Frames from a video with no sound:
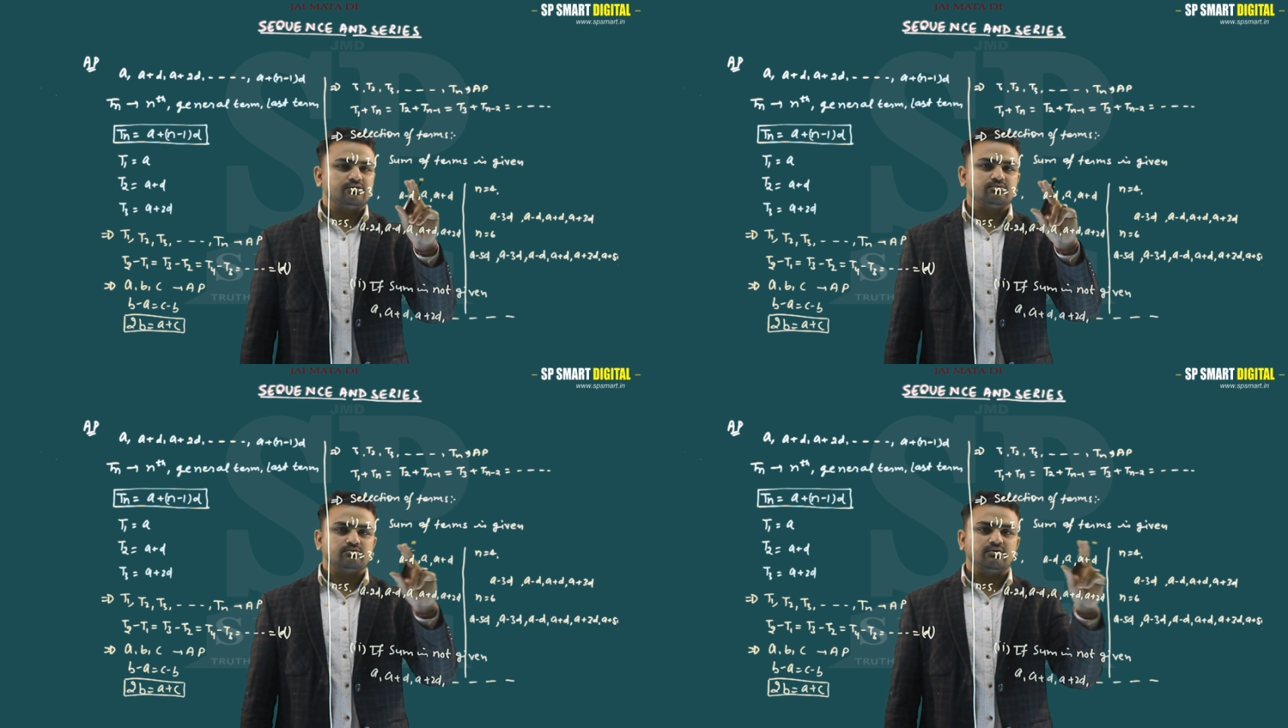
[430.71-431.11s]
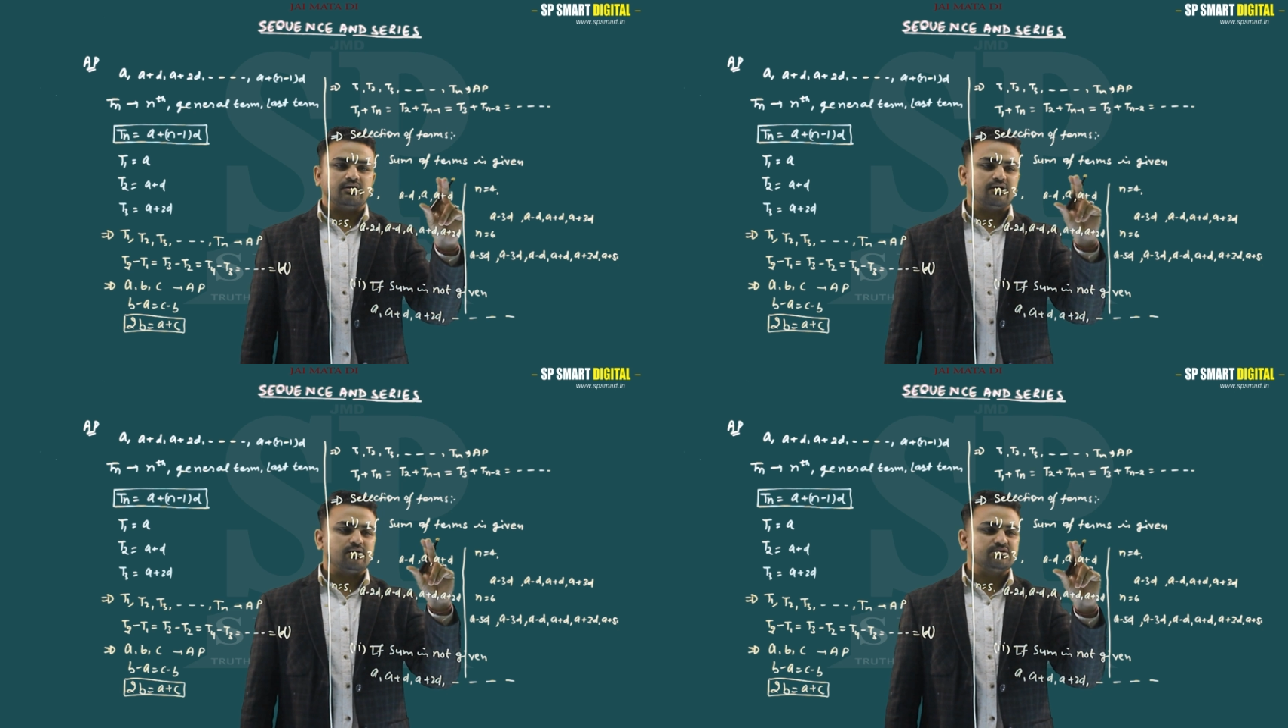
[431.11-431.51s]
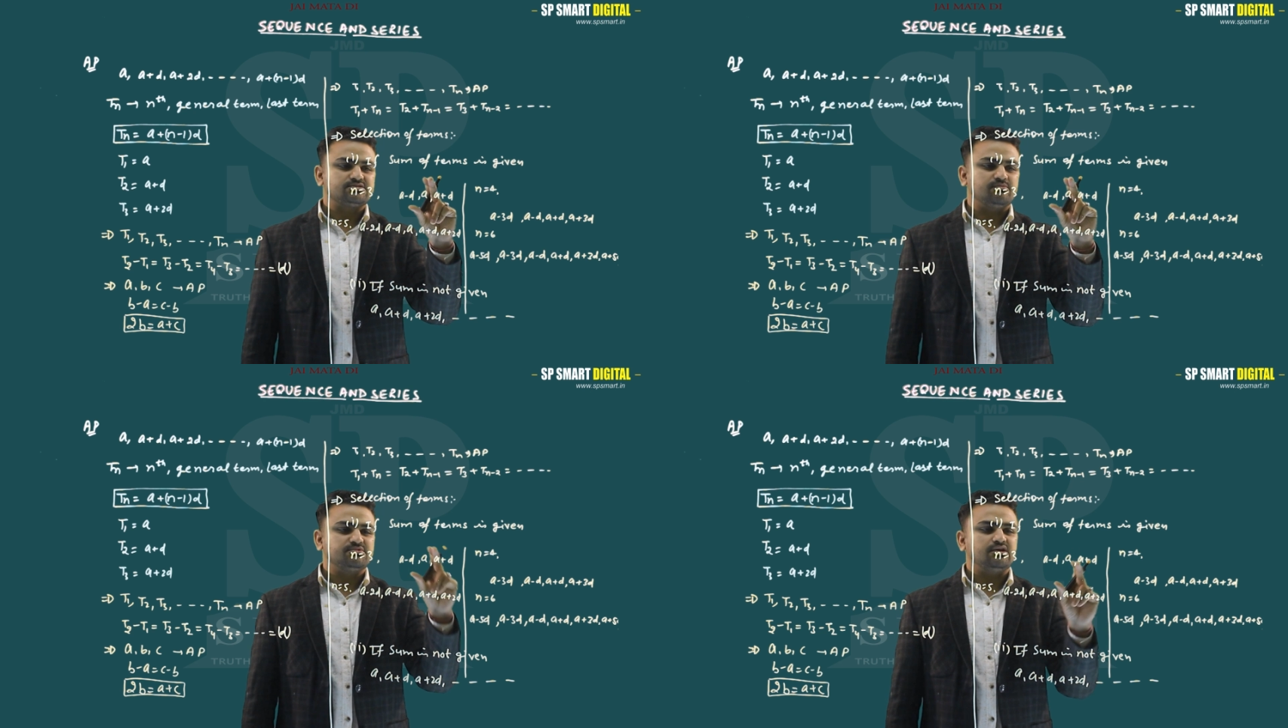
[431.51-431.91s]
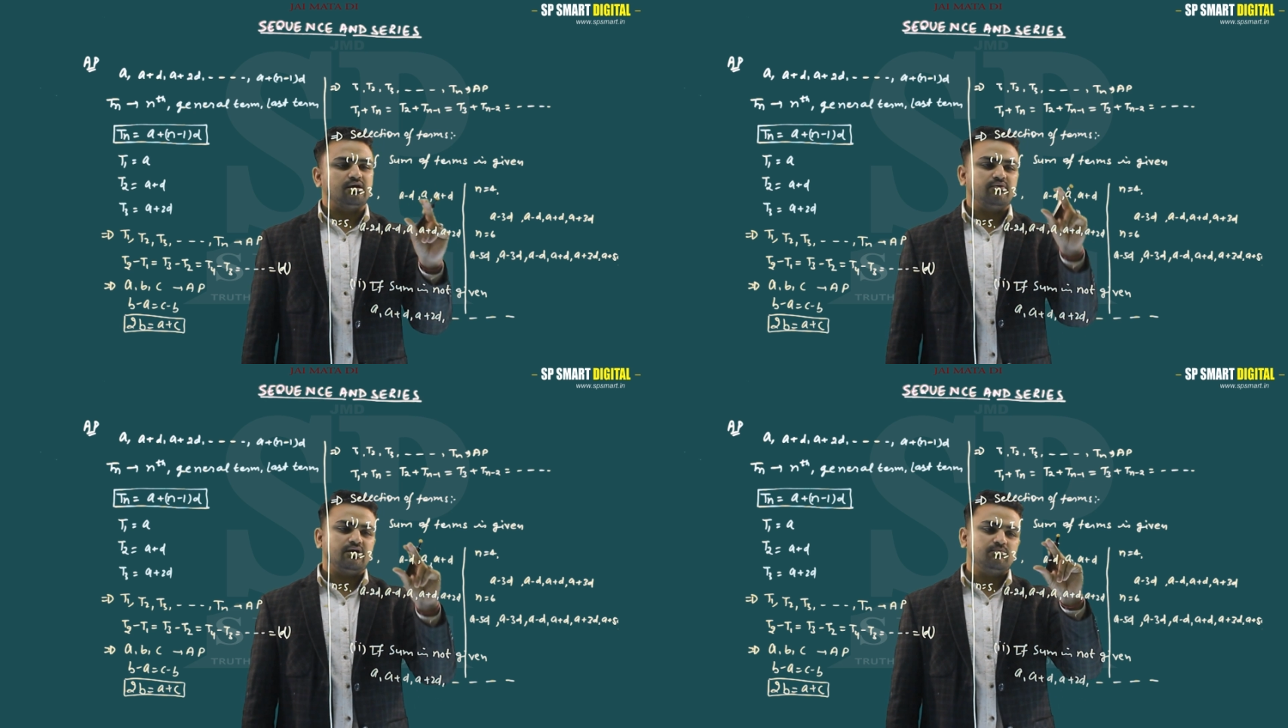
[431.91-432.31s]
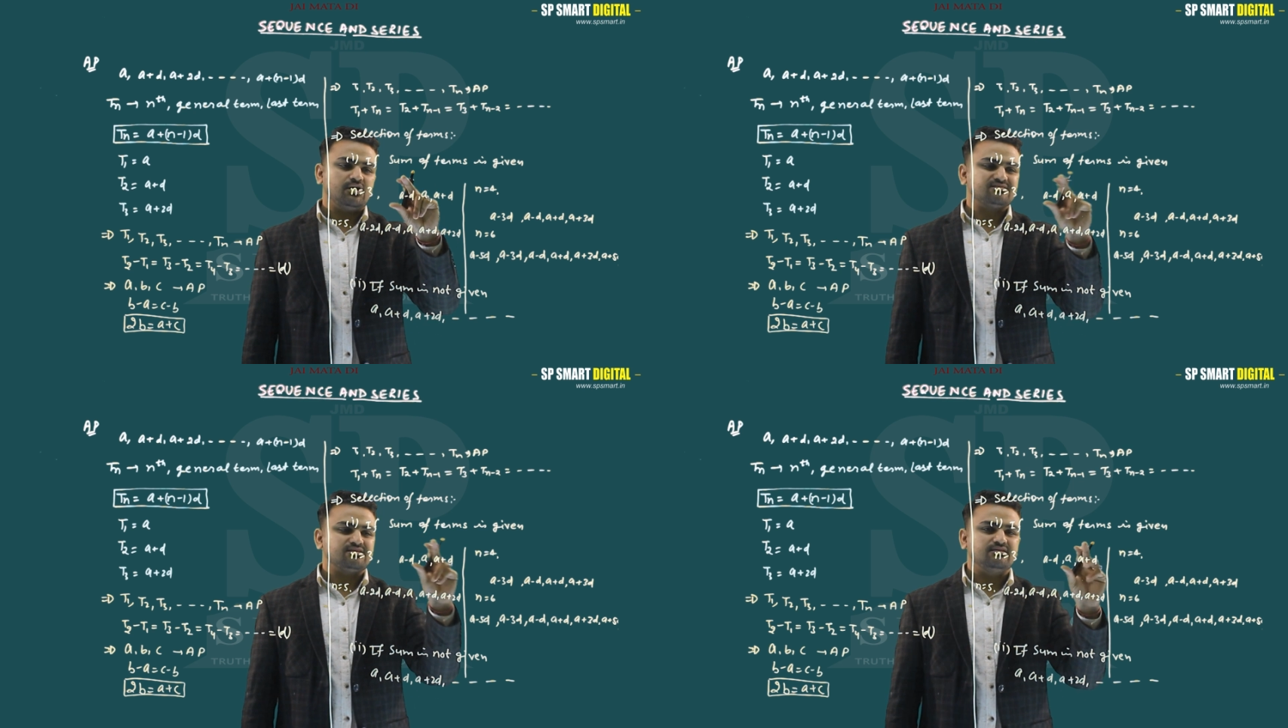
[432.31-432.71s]
तो अगर हमें सम दिया हुआ है हम
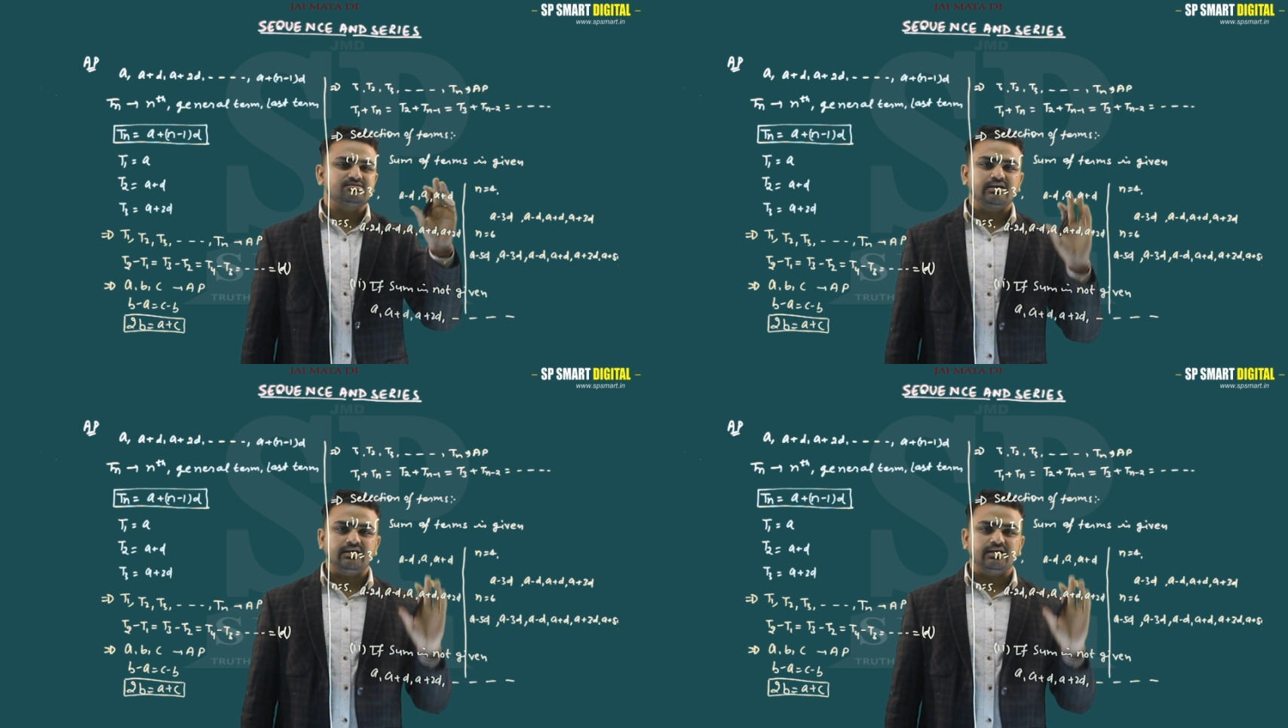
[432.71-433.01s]
आसानी से